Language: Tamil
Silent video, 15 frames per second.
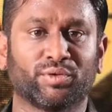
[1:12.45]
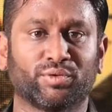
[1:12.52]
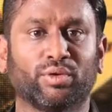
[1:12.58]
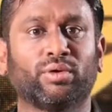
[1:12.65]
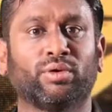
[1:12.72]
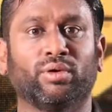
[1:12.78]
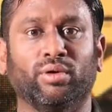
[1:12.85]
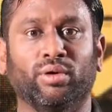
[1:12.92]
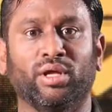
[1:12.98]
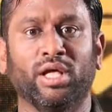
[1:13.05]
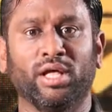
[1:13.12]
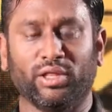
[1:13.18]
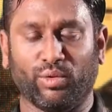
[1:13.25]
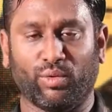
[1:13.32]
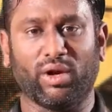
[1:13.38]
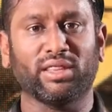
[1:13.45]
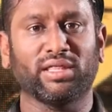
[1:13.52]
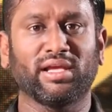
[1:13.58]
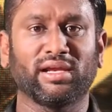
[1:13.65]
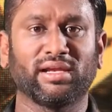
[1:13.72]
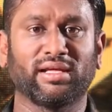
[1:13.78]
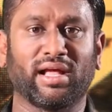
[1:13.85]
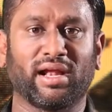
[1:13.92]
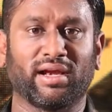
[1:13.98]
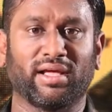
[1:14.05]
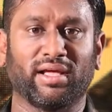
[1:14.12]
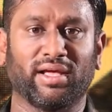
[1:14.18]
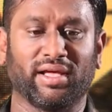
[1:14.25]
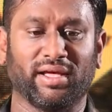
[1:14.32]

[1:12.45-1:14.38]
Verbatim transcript: ஸோ இந்த குழந்தைங்களுக்கான